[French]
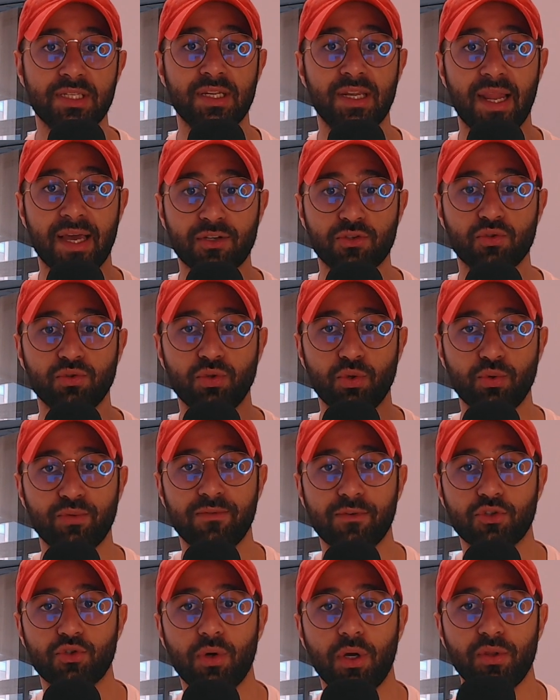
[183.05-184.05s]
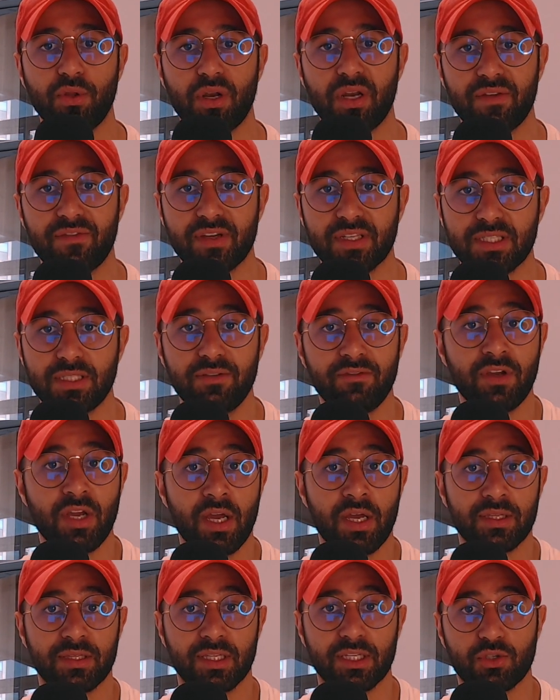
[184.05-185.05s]
l'ajout de nouveaux joueurs dans l'effectif,
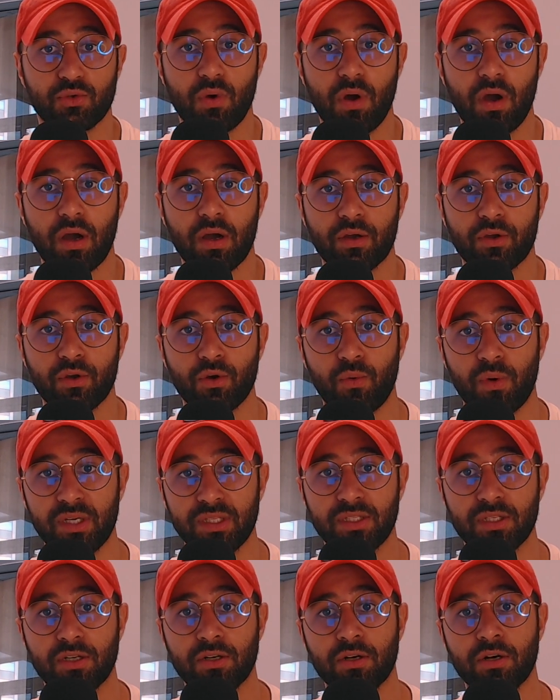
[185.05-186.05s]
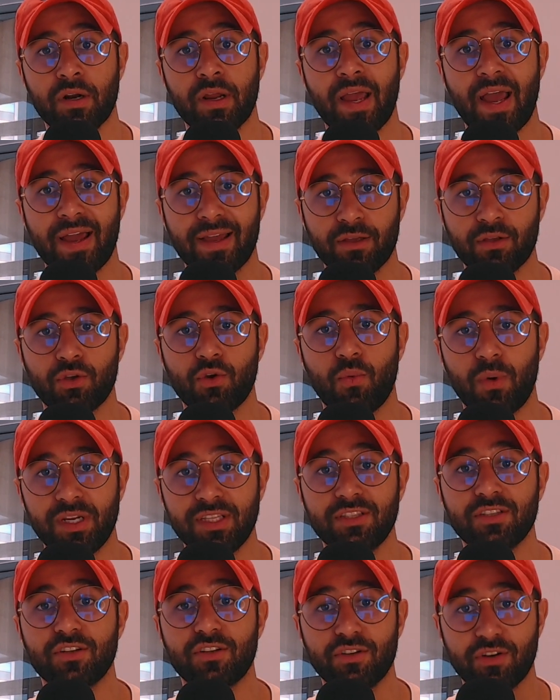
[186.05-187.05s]
des joueurs que
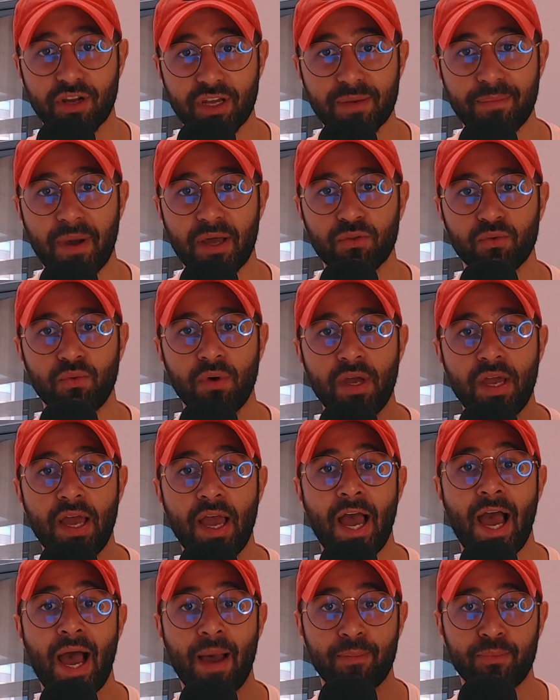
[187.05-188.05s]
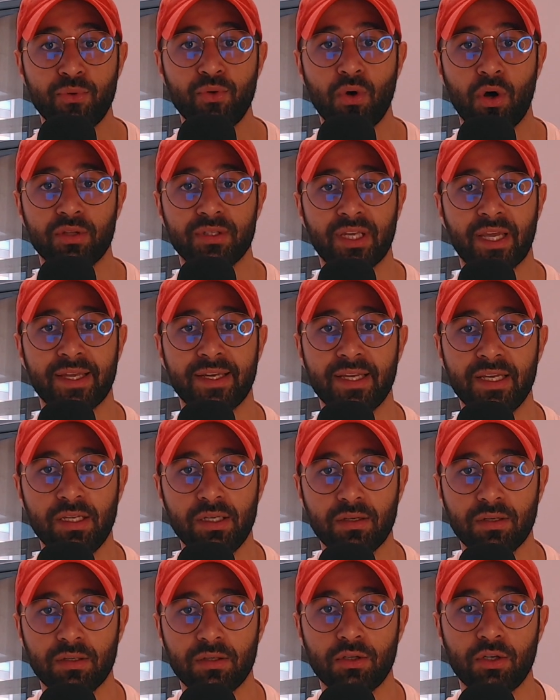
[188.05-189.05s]
Walid Grog pardon, a pu entraîner
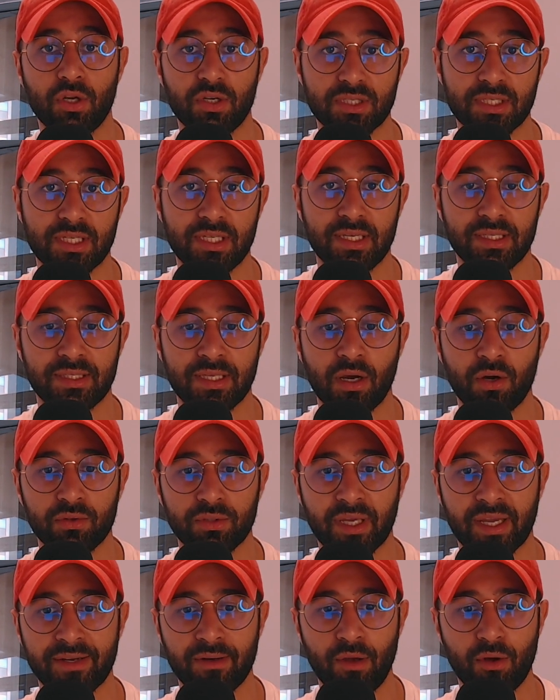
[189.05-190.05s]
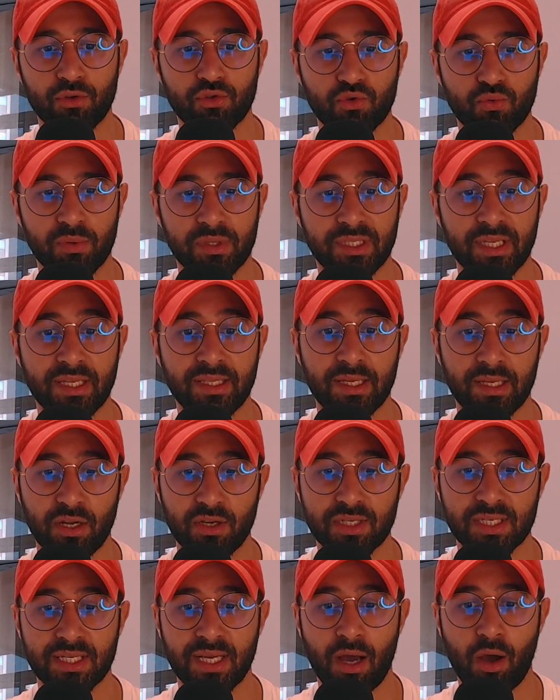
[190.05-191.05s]
lorsqu'il était entraîneur du Wydad et
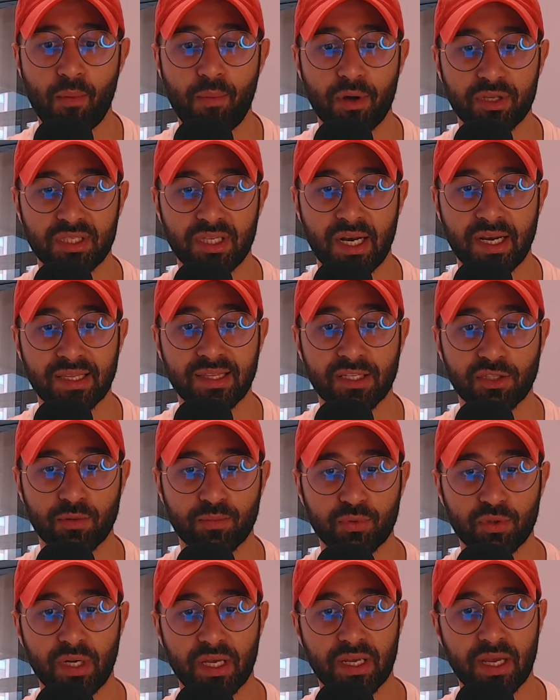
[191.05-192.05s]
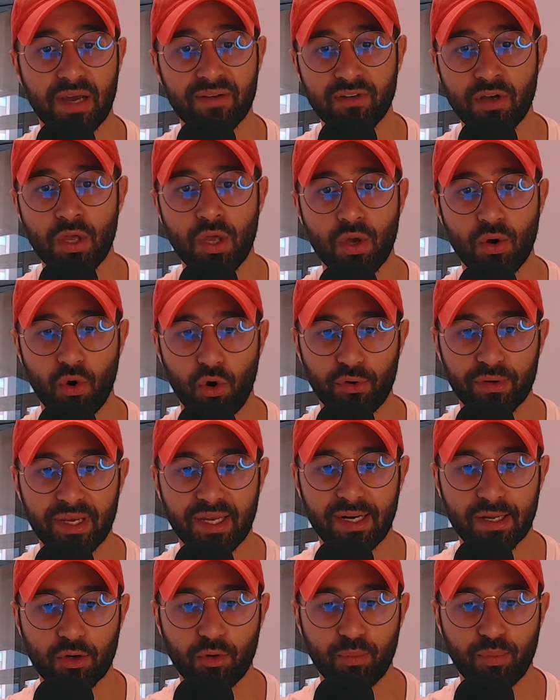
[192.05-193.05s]
lorsqu'il a remporté la Ligue des Champions de la CAF. On
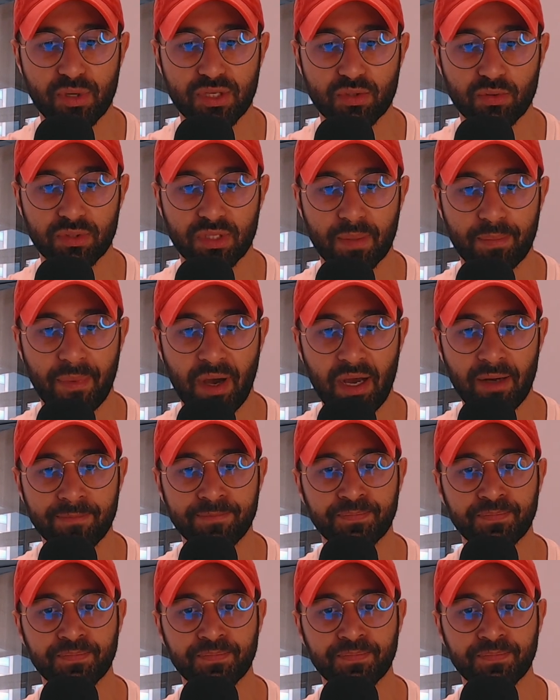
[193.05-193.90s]
regarde la composition de départ.